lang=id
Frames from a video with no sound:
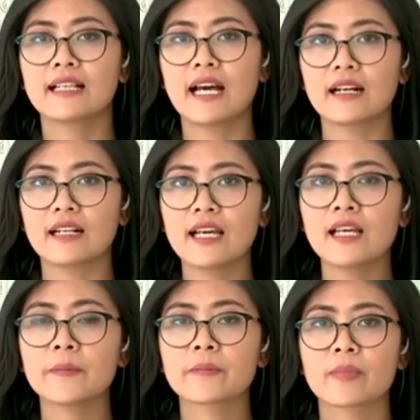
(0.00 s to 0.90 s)

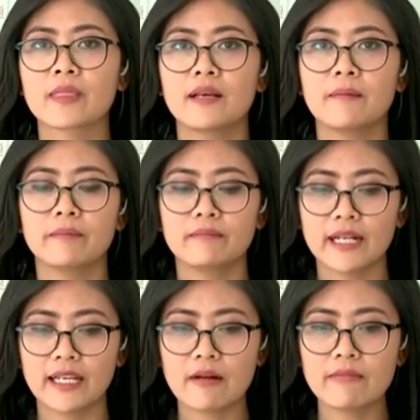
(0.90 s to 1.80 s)
karena
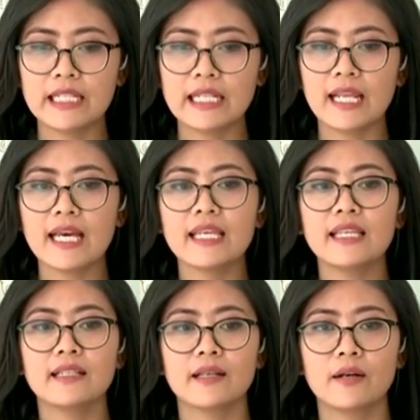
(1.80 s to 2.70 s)
mereka
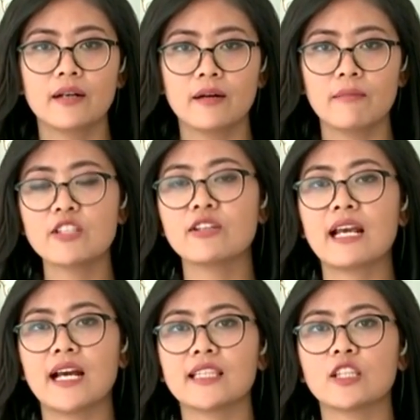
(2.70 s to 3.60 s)
menilai e,
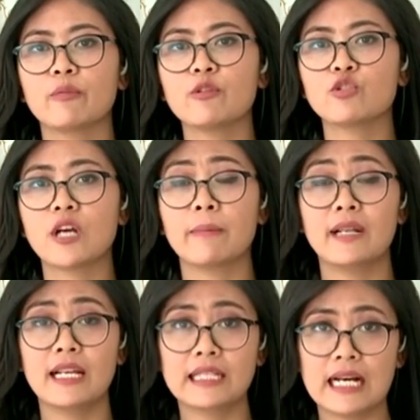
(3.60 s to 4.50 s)
masyarakat ataupun juga
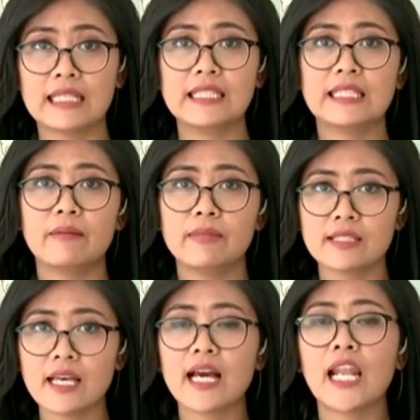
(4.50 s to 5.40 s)
pedagang tidak
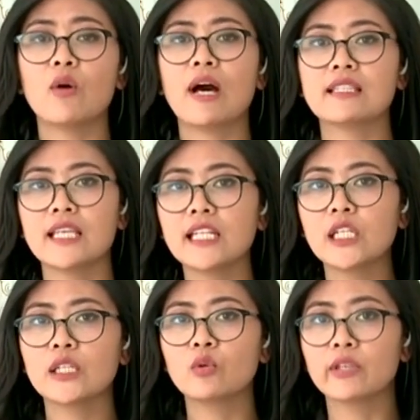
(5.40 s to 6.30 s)
bisa kalau hanya
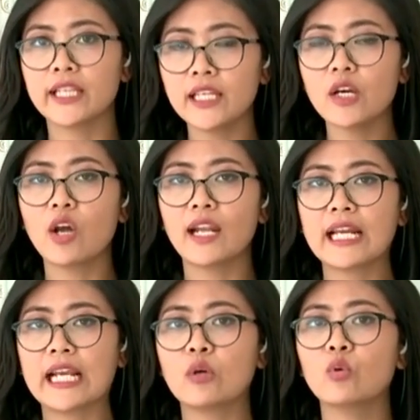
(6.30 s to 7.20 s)
dilindungi
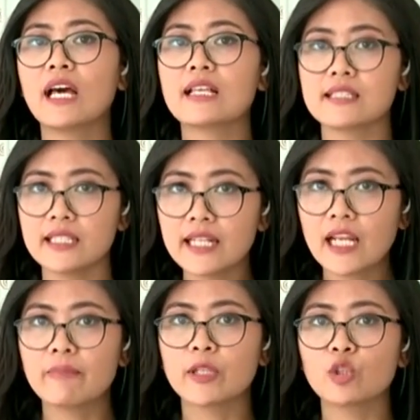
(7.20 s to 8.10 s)
oleh regulasi
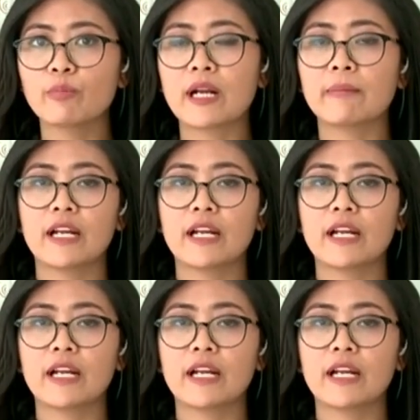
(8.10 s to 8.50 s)
dalam bentuk per